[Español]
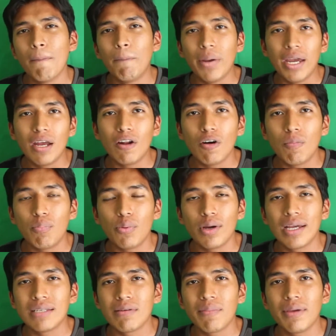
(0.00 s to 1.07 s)
Pero
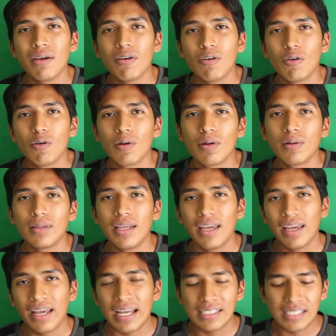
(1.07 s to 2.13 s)
pues mi amigo
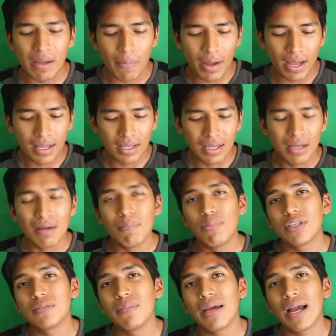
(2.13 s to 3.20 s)
de Kazama
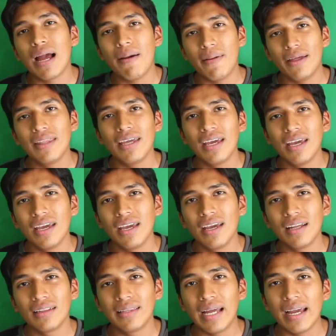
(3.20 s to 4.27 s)
pues me acaba
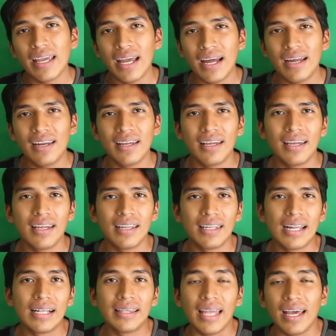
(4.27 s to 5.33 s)
de taguear en
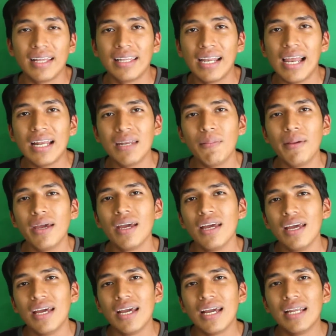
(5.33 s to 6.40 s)
el tag del anime
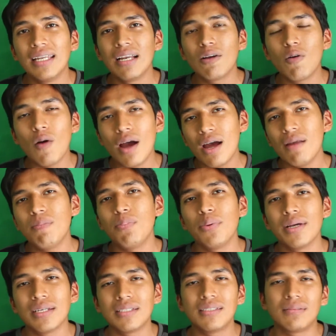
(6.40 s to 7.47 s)
en el cual
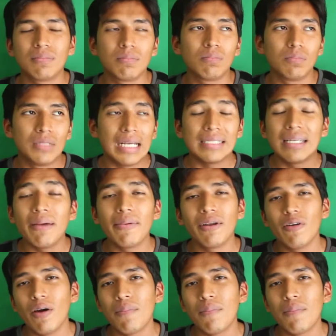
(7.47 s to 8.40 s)
pues ya saben, ¿no?